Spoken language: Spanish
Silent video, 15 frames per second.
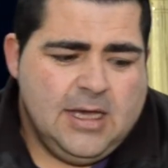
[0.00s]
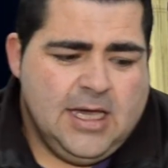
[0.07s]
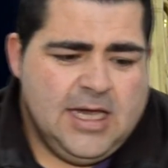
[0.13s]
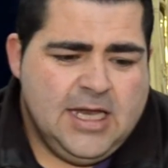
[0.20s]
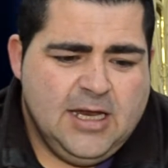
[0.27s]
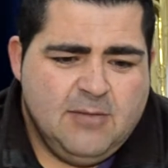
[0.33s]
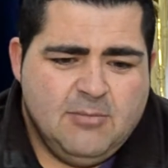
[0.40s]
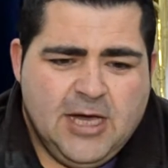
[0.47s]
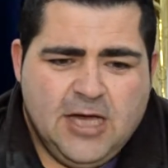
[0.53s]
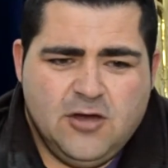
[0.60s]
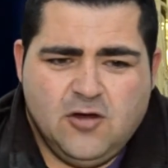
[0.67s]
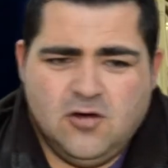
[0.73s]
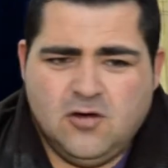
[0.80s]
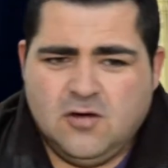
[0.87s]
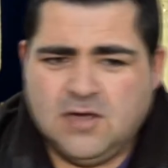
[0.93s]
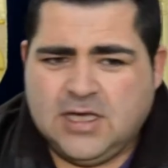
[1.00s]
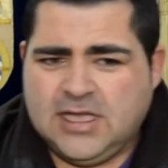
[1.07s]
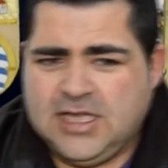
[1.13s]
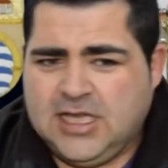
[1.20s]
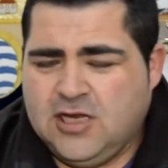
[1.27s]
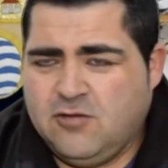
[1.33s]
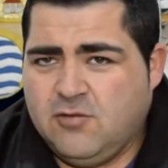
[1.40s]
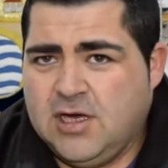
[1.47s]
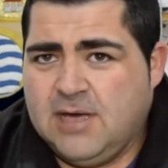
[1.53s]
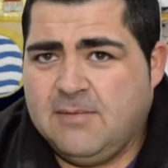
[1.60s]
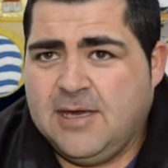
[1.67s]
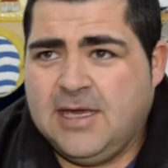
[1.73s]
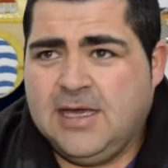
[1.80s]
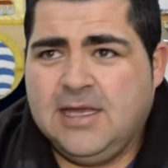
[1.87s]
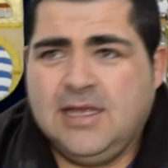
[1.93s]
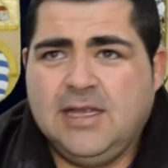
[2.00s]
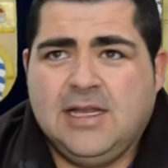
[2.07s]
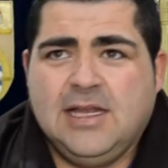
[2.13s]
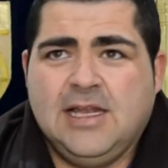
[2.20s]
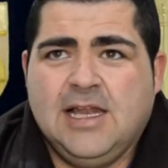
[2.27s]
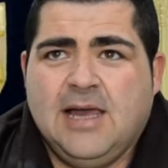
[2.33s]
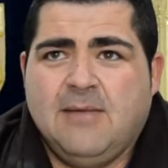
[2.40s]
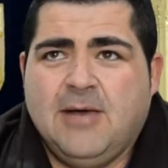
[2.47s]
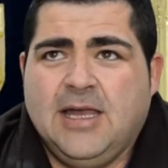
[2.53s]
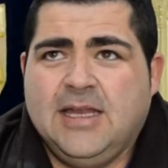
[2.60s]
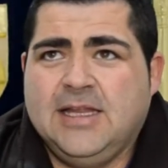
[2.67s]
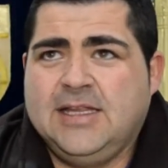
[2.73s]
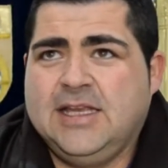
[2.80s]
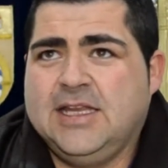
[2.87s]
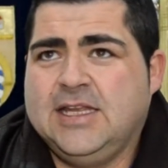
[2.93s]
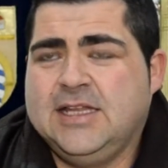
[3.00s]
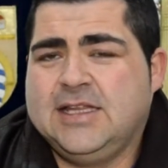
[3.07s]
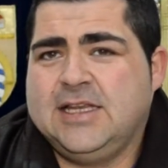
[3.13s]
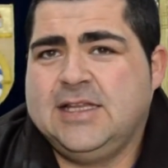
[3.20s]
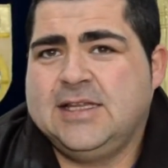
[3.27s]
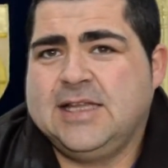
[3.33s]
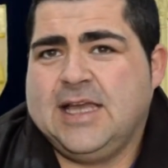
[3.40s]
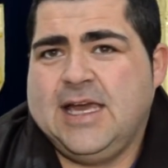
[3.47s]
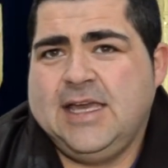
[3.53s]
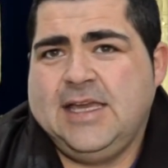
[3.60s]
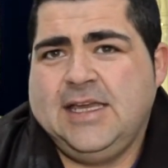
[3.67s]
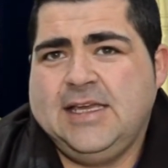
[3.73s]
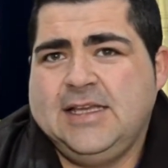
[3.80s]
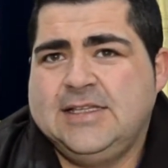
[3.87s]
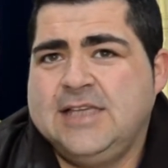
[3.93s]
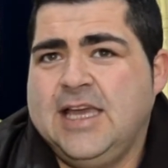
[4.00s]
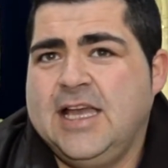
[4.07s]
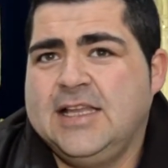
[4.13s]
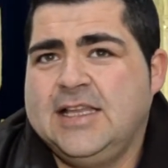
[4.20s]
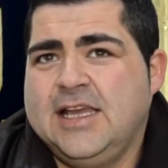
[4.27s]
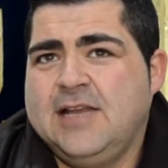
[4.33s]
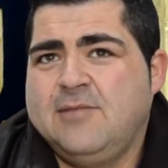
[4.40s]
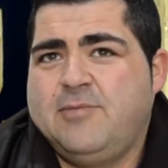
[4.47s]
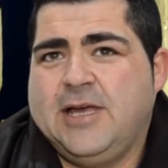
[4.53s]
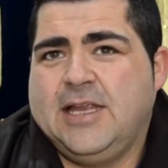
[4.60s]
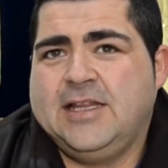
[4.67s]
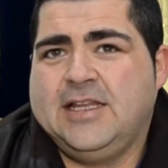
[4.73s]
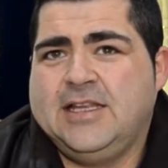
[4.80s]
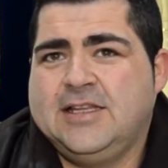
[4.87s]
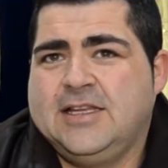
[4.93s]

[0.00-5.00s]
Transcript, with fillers: el hermano que tiene 9, la madre tiene 37, el padre tiene